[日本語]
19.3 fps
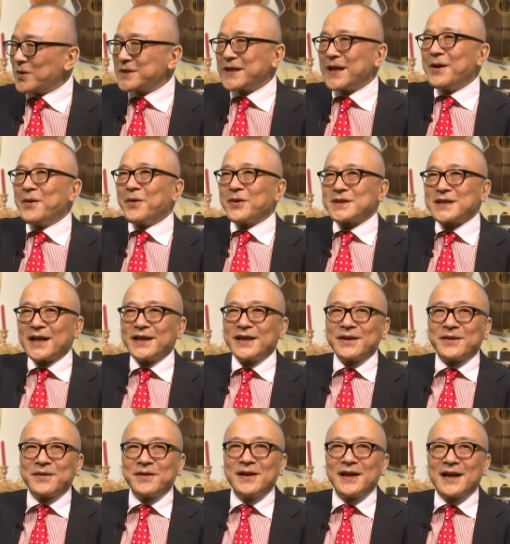王政をさ
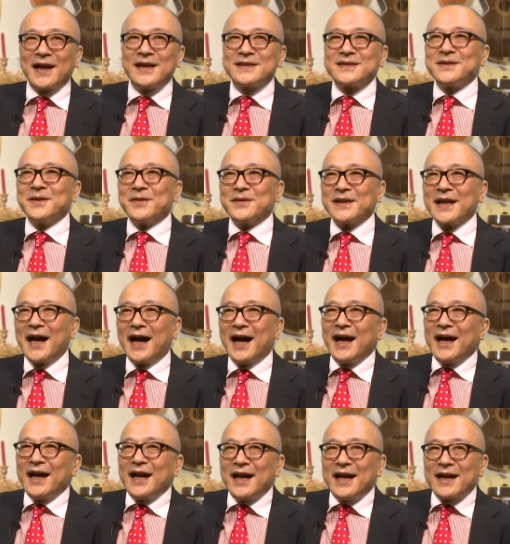ひっくり返すような
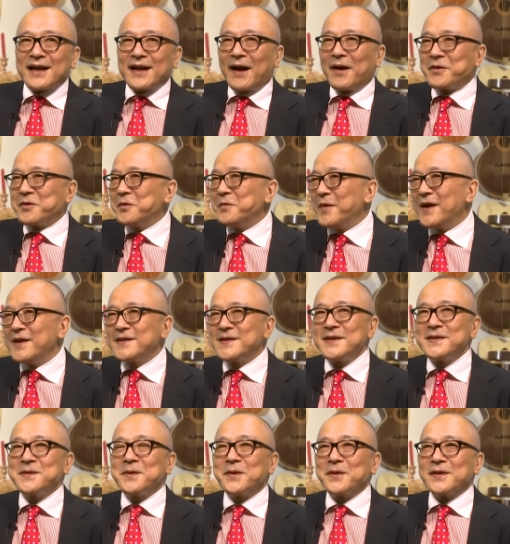革命
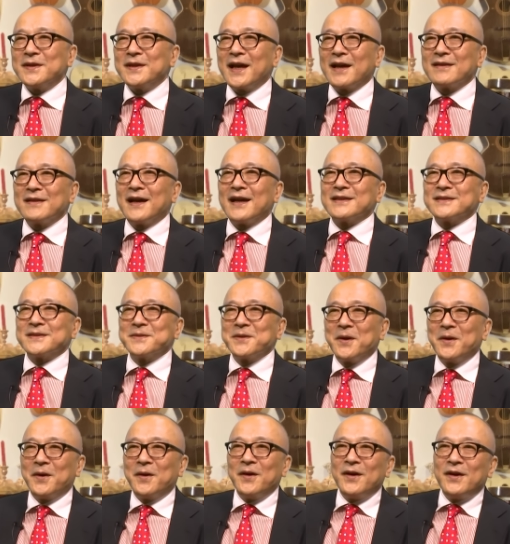思想になるはず
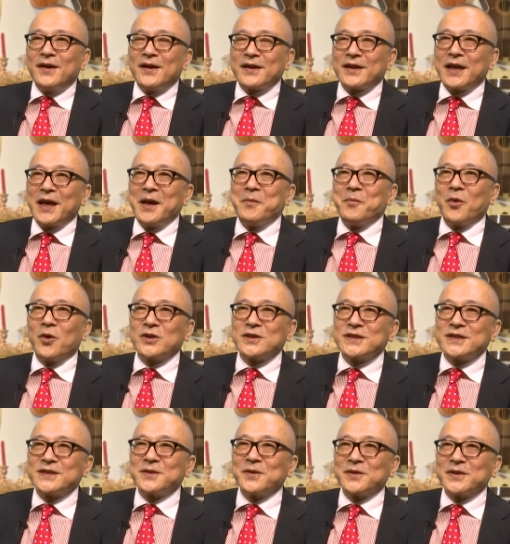の啓蒙思
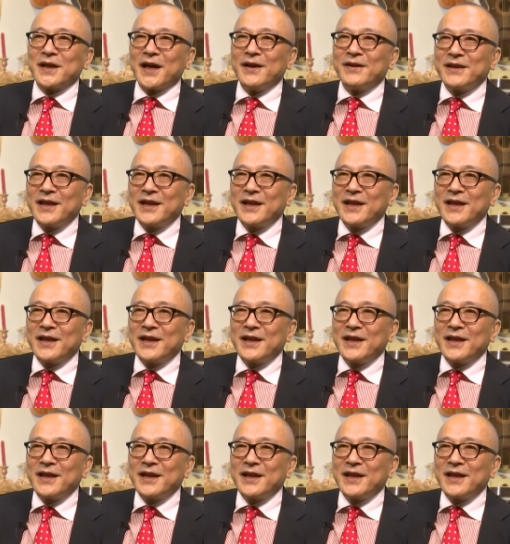想だよ